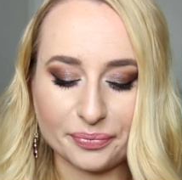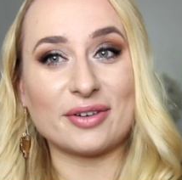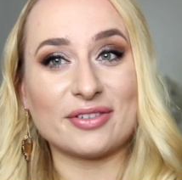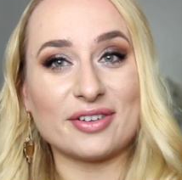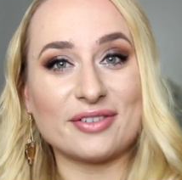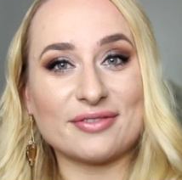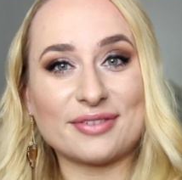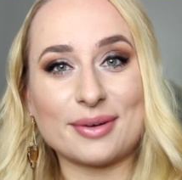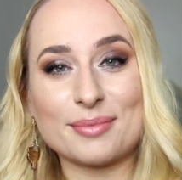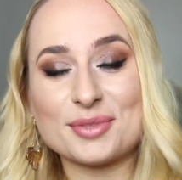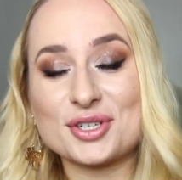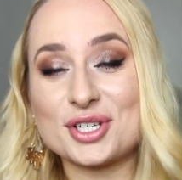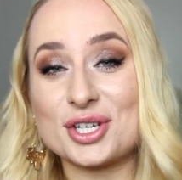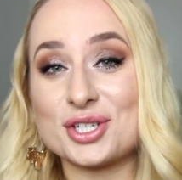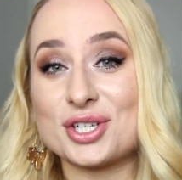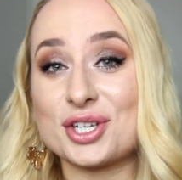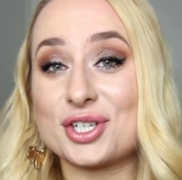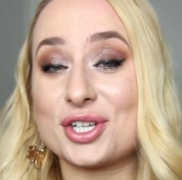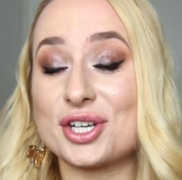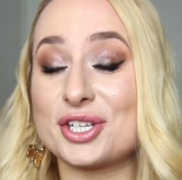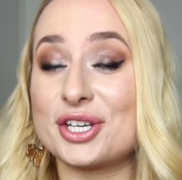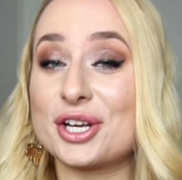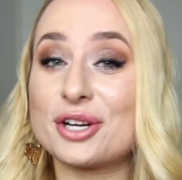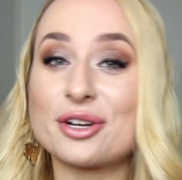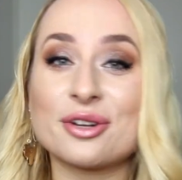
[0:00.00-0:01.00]
Powiem Wam szczerze,
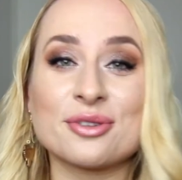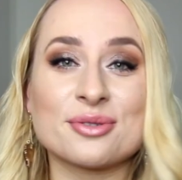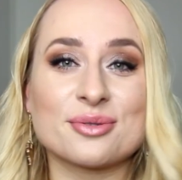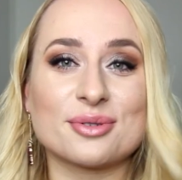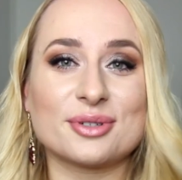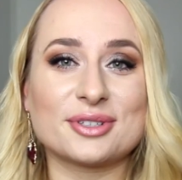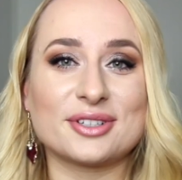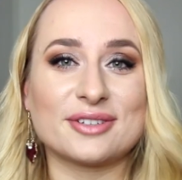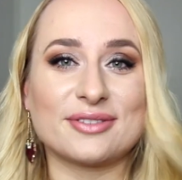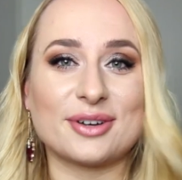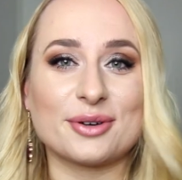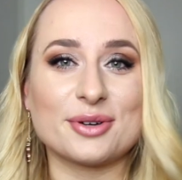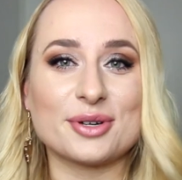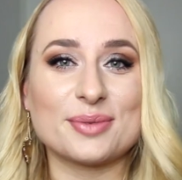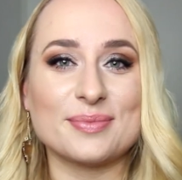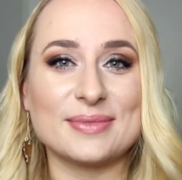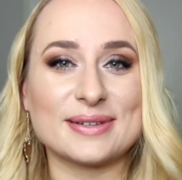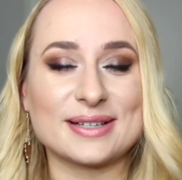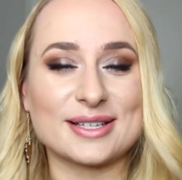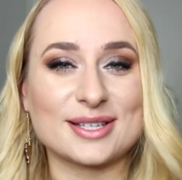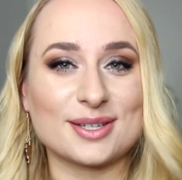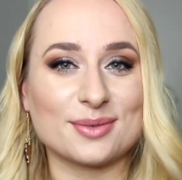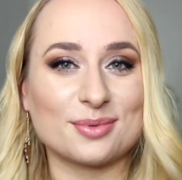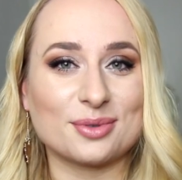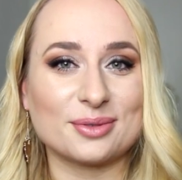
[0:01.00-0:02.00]
że nie konsultowałyśmy
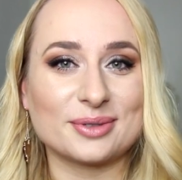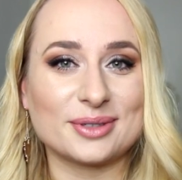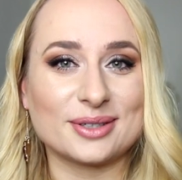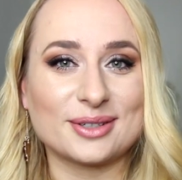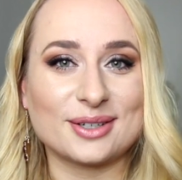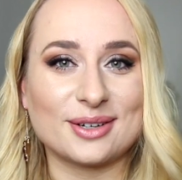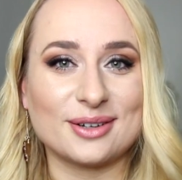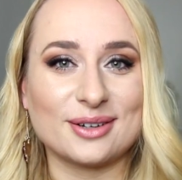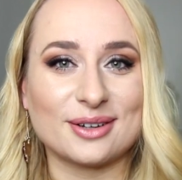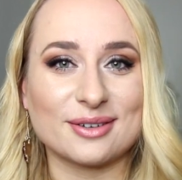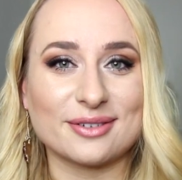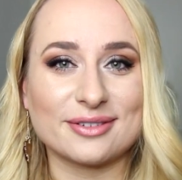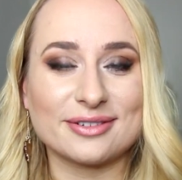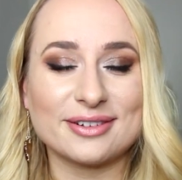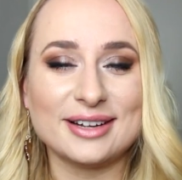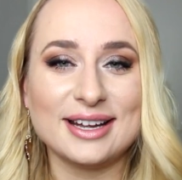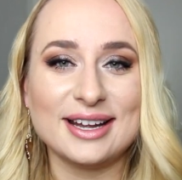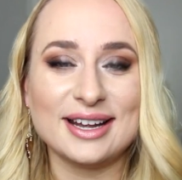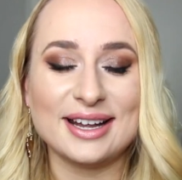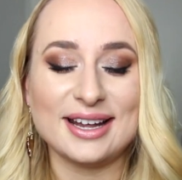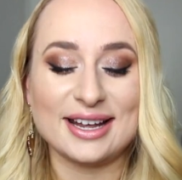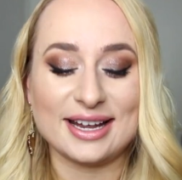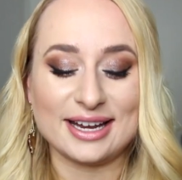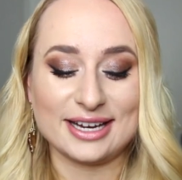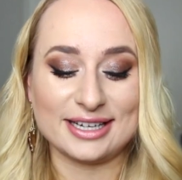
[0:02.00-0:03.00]
ze sobą tych kolorów
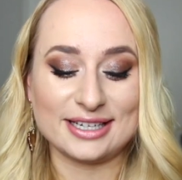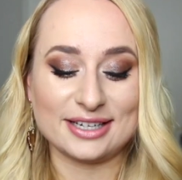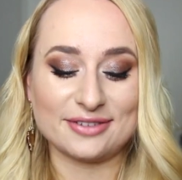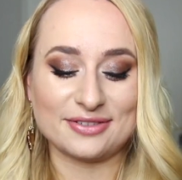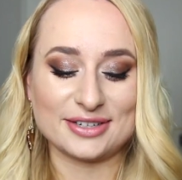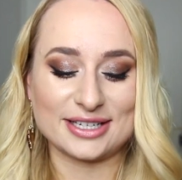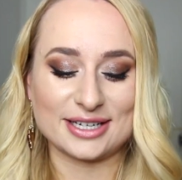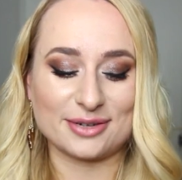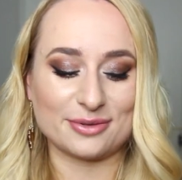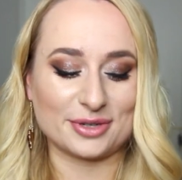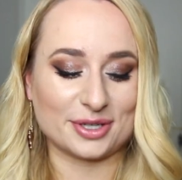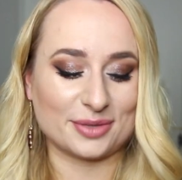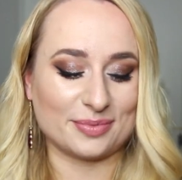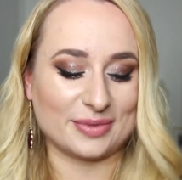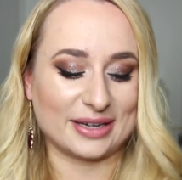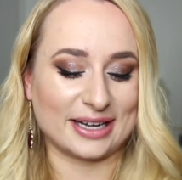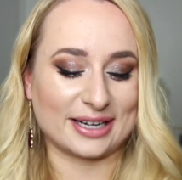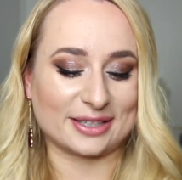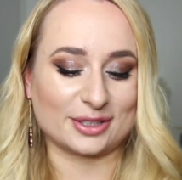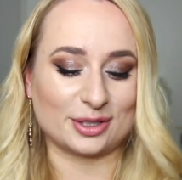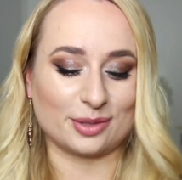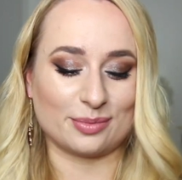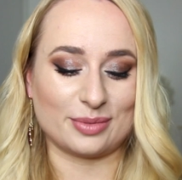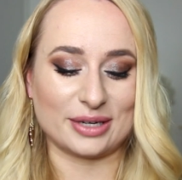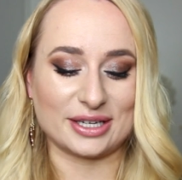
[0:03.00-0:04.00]
i nie wiedziałyśmy
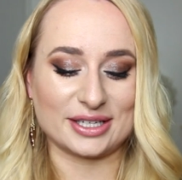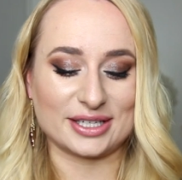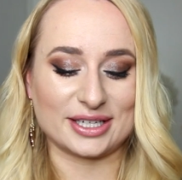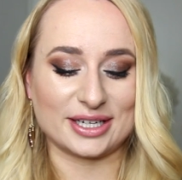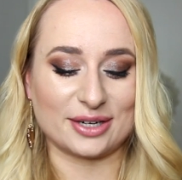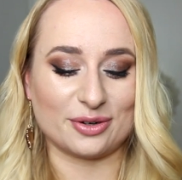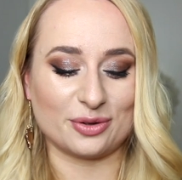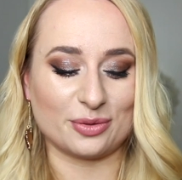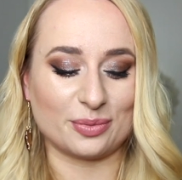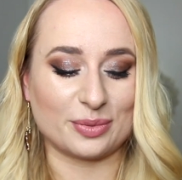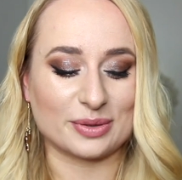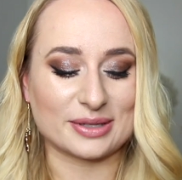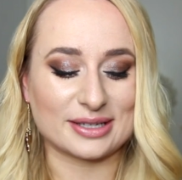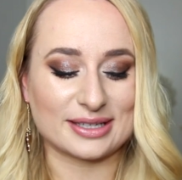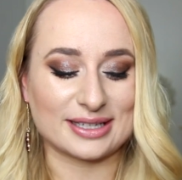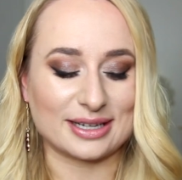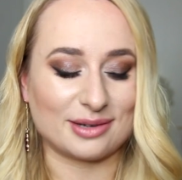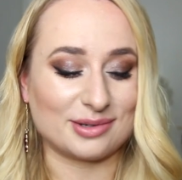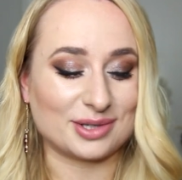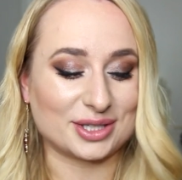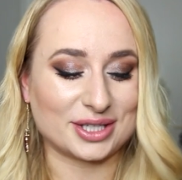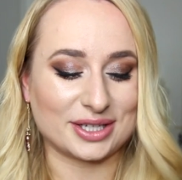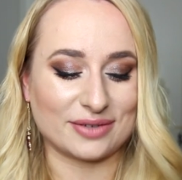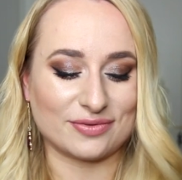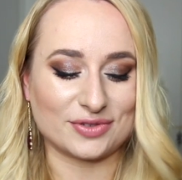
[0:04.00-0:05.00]
jak to będzie u
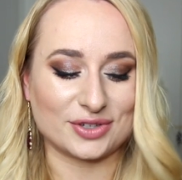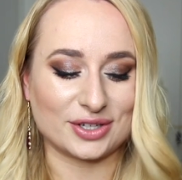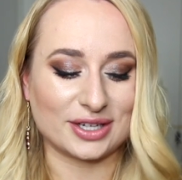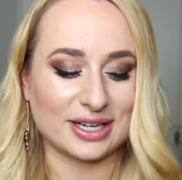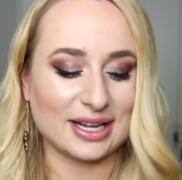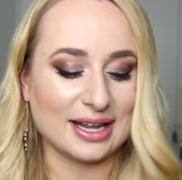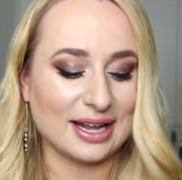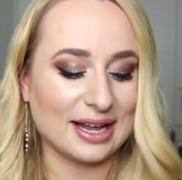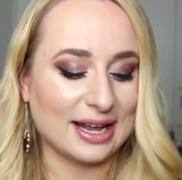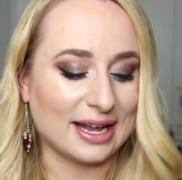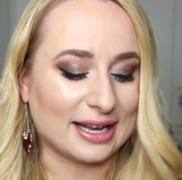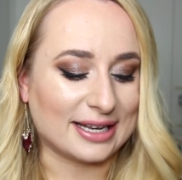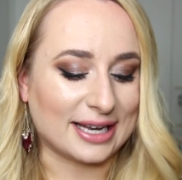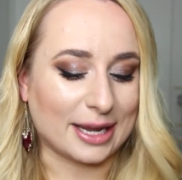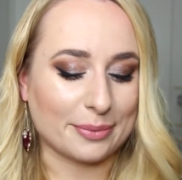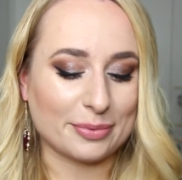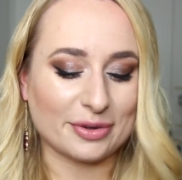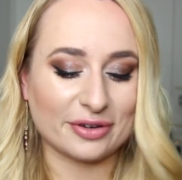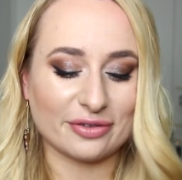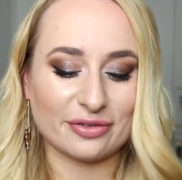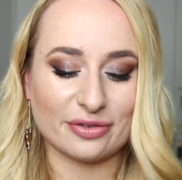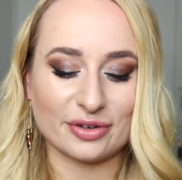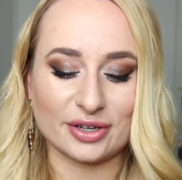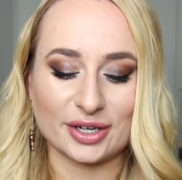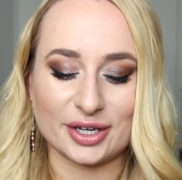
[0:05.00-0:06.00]
pozostałych dziewczyn.
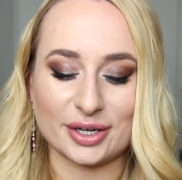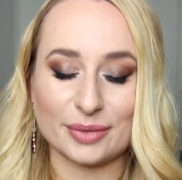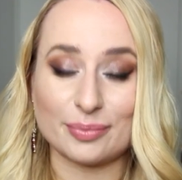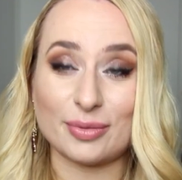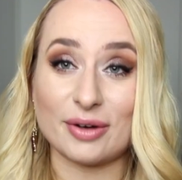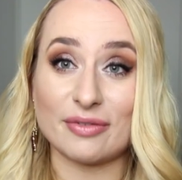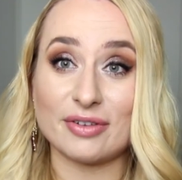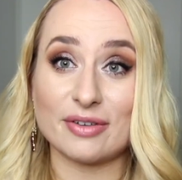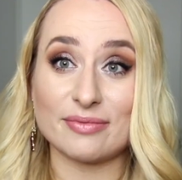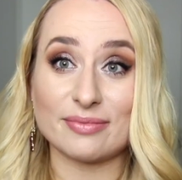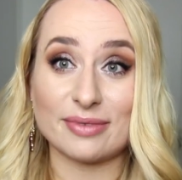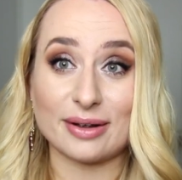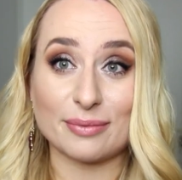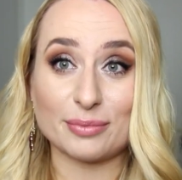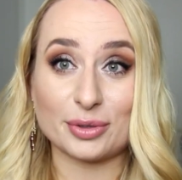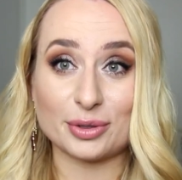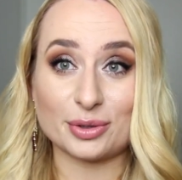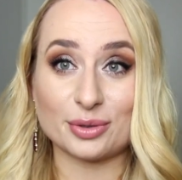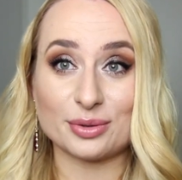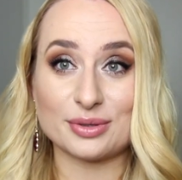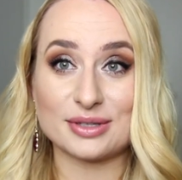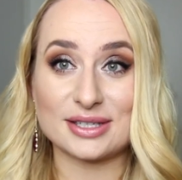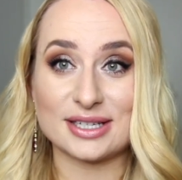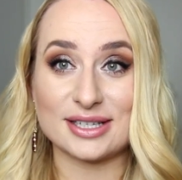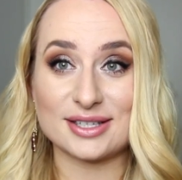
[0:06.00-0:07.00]
Najpierw e, powiem Wam
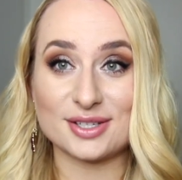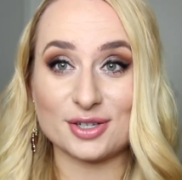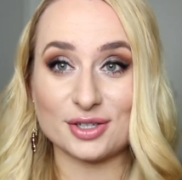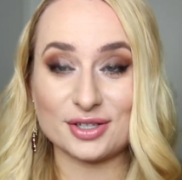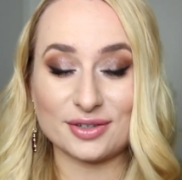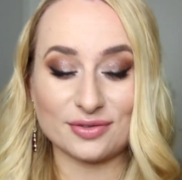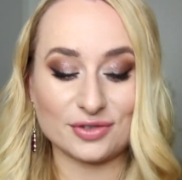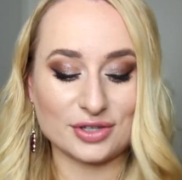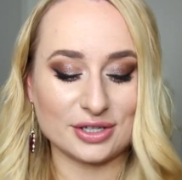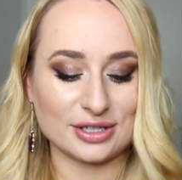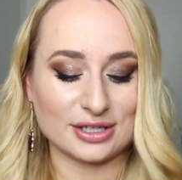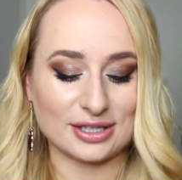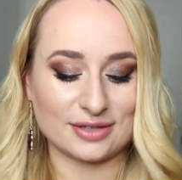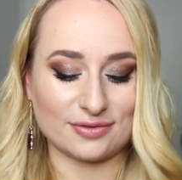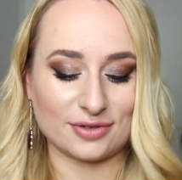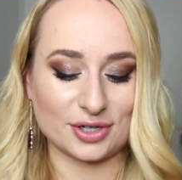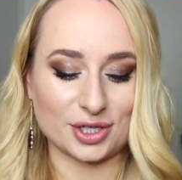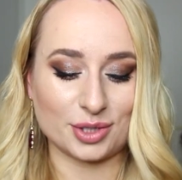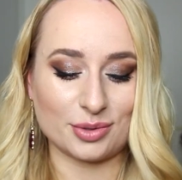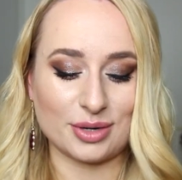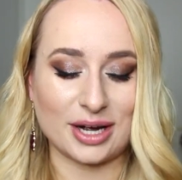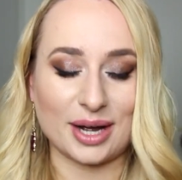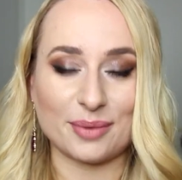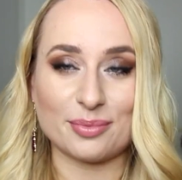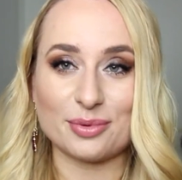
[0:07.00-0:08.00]
pokrótce co dziewczyny
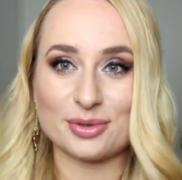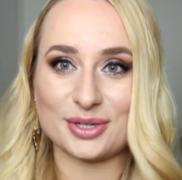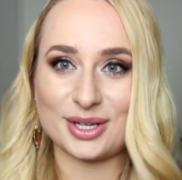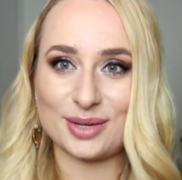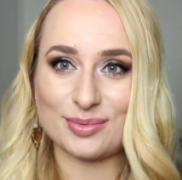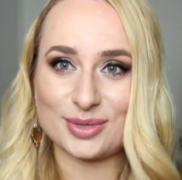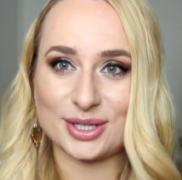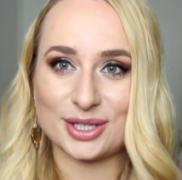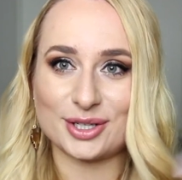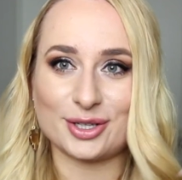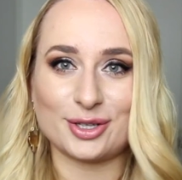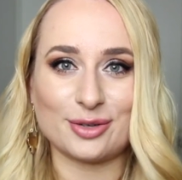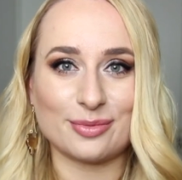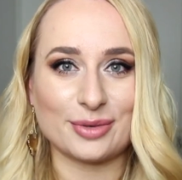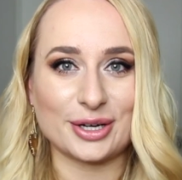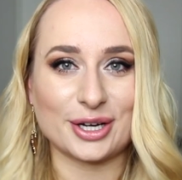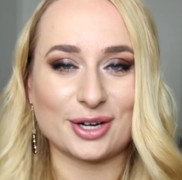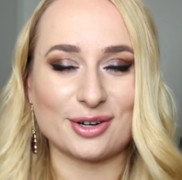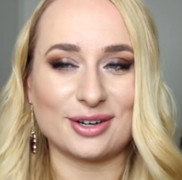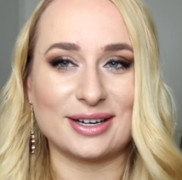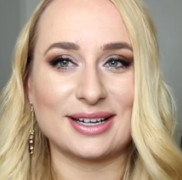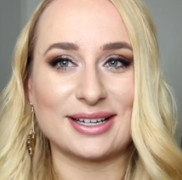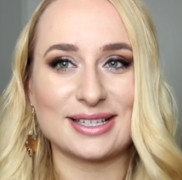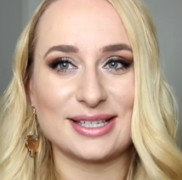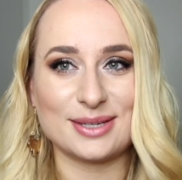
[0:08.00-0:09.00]
stworzyły, a później przejdę do mojej
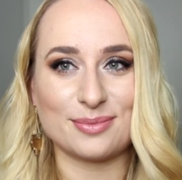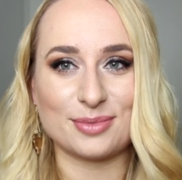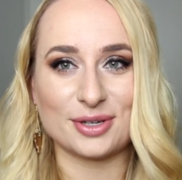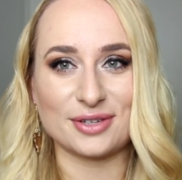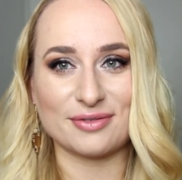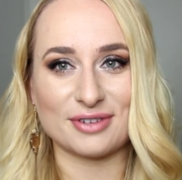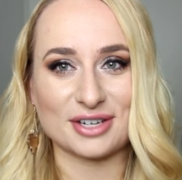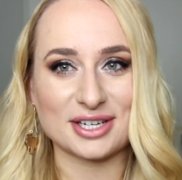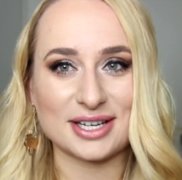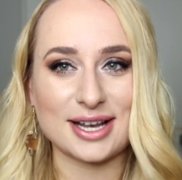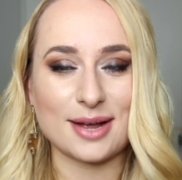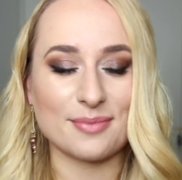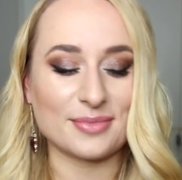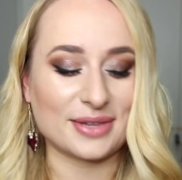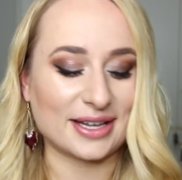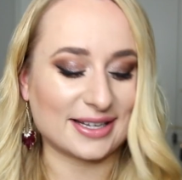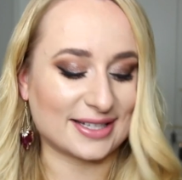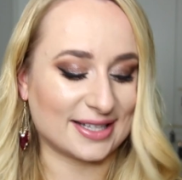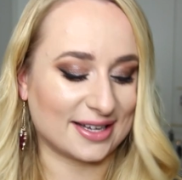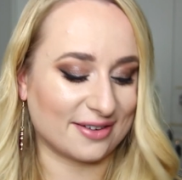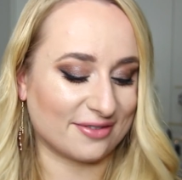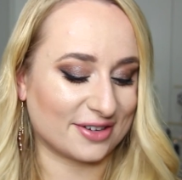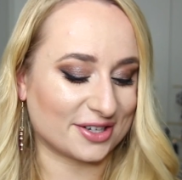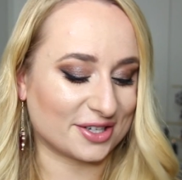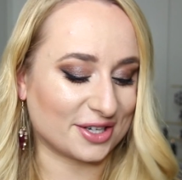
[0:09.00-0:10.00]
kolekcji, ponieważ dla mnie
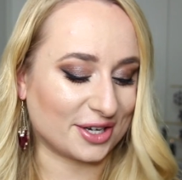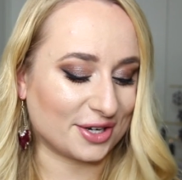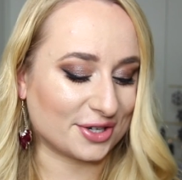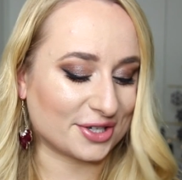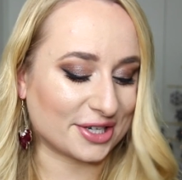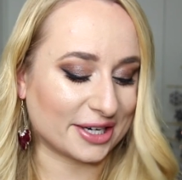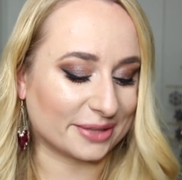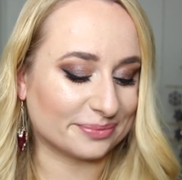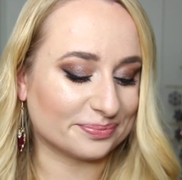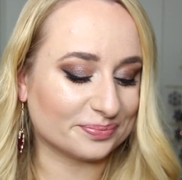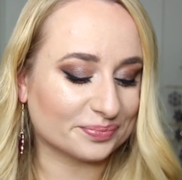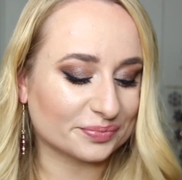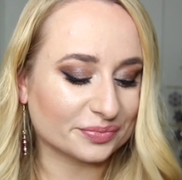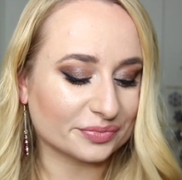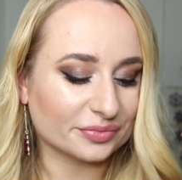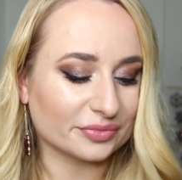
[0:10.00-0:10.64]
jest najważniejsza.